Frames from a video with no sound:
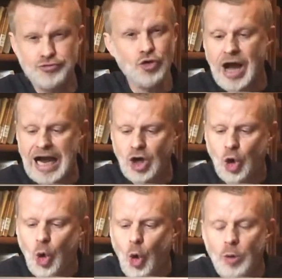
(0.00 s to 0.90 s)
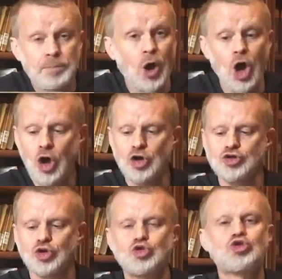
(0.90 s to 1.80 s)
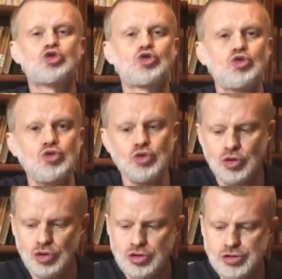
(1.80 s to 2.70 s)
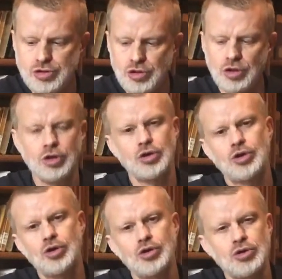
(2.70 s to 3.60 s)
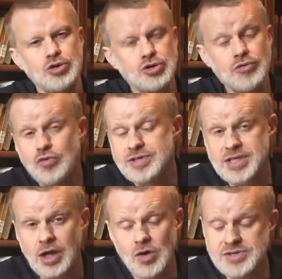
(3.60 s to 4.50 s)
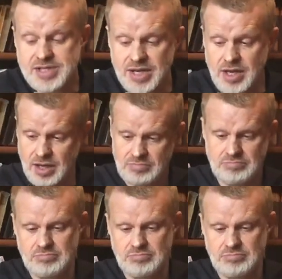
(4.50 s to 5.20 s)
fera comprendre tout ce que je vous ai enseigné.